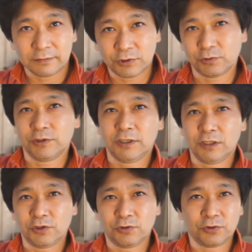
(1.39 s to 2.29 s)
ジョグイン
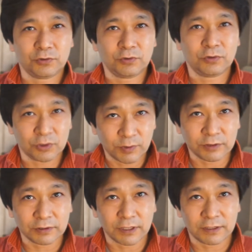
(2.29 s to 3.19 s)
編集長の小
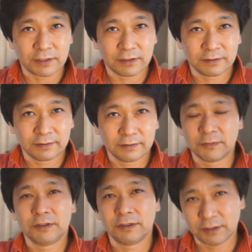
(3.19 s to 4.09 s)
島ゆきです。
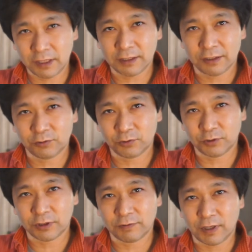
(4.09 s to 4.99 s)
前回の
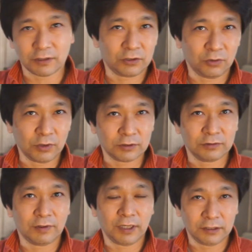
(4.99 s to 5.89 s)
動画では驚愕
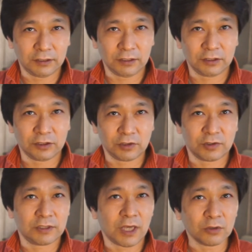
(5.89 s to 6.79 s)
の IT 技
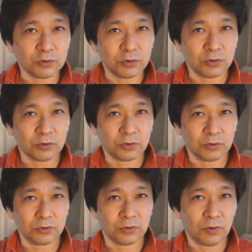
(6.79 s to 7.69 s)
術
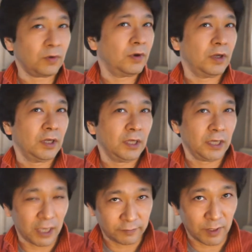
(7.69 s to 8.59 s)
サウンドコードを
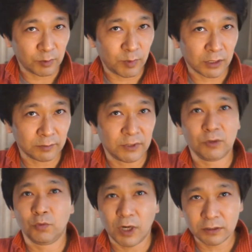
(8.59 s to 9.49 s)
FM 番
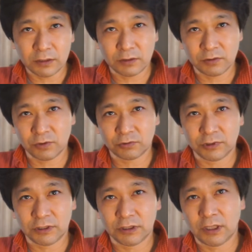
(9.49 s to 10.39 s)
組 What's
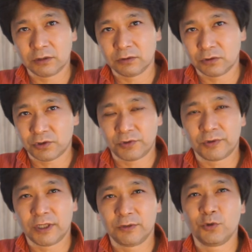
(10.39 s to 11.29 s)
ジョグインでご
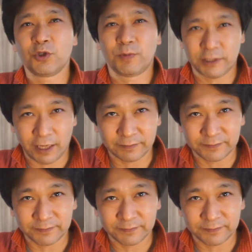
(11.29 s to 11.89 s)
紹介をしました。